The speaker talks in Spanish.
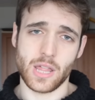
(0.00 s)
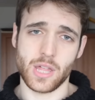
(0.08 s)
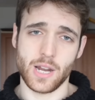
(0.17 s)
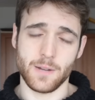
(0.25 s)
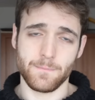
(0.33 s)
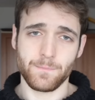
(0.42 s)

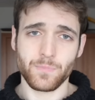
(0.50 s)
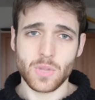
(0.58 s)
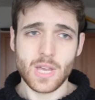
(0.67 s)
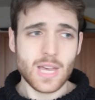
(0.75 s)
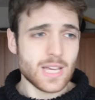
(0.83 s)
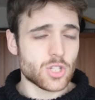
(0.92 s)
acera.
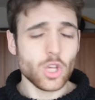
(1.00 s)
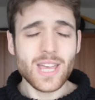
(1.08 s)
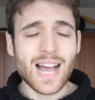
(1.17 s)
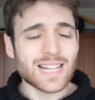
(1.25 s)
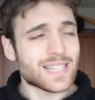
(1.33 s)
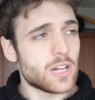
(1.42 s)

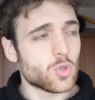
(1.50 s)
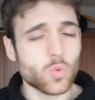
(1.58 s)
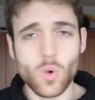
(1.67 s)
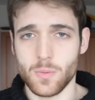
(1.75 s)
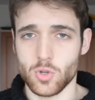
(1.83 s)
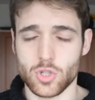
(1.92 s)
Estoy hasta los
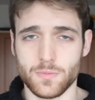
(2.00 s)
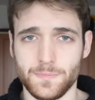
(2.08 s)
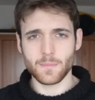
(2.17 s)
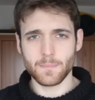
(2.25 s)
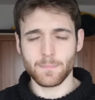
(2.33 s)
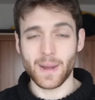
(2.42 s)
huevos.
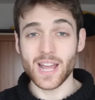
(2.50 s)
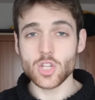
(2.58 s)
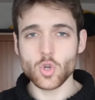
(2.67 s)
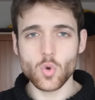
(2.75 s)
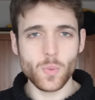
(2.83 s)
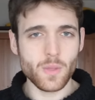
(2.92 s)
Para
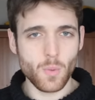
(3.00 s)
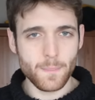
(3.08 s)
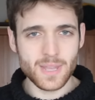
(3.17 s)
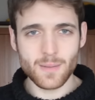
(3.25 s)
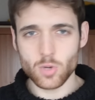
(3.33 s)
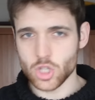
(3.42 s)
ello en V de
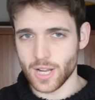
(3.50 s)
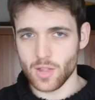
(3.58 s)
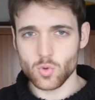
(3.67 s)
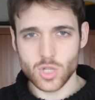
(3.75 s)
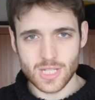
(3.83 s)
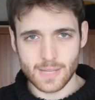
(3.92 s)
Bombilla hemos
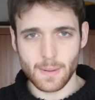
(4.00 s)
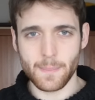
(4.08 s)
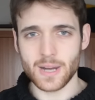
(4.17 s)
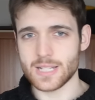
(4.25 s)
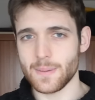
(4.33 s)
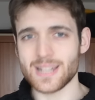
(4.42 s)
creado un sistema
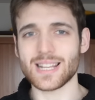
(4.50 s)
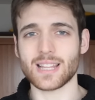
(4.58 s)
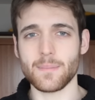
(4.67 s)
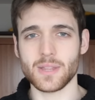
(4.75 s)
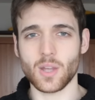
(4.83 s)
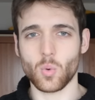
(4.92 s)
para saber
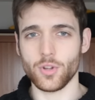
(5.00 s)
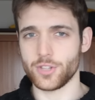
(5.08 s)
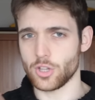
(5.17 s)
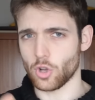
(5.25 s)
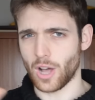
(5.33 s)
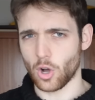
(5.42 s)
exactamente cuándo
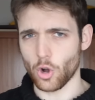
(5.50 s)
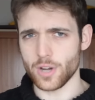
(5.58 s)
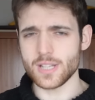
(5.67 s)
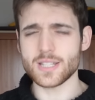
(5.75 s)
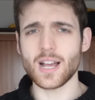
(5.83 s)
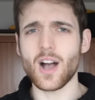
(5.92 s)
te toca
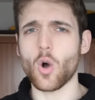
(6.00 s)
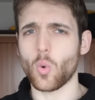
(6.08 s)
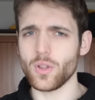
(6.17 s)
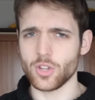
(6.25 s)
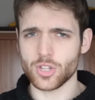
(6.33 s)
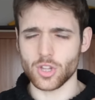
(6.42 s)
cornisa o
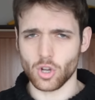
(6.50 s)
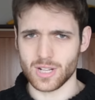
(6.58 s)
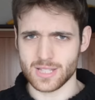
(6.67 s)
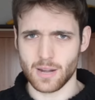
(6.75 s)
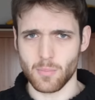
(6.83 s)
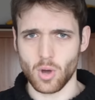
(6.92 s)
cuándo te toca estar